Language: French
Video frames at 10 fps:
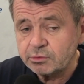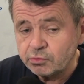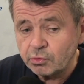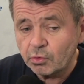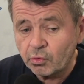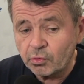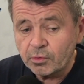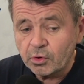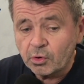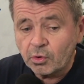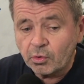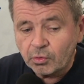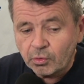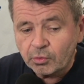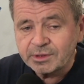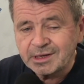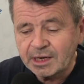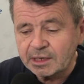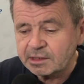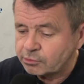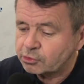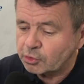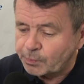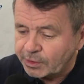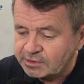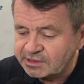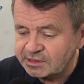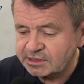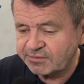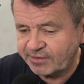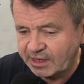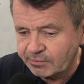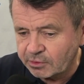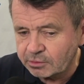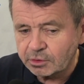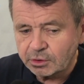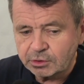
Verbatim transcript: nous, on, est là notre priorité, c'est vraiment